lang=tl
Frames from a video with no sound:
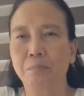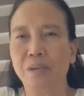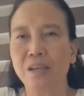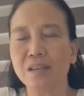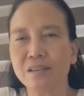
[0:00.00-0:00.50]

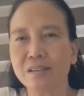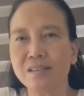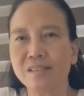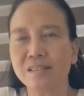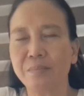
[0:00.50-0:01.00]

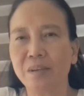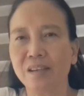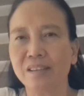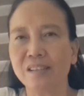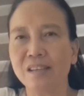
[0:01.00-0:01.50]
beginners, ng
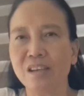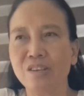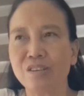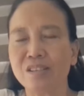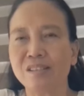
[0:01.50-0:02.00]
mga
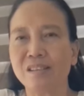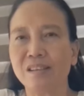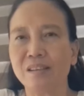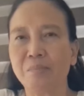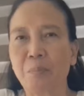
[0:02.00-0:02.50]
teenagers
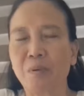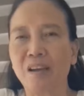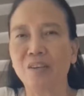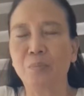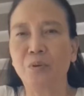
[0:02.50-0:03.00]
na
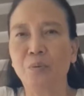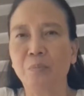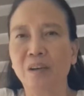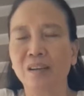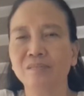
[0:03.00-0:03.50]
nagpaplano pong
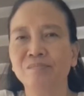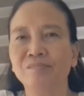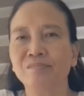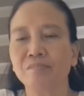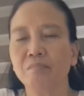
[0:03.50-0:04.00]
mag
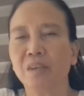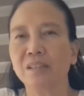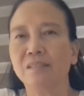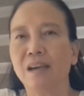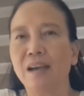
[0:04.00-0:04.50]

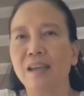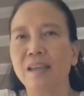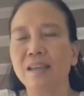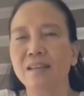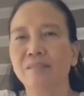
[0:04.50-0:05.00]

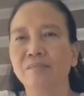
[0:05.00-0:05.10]
magdye,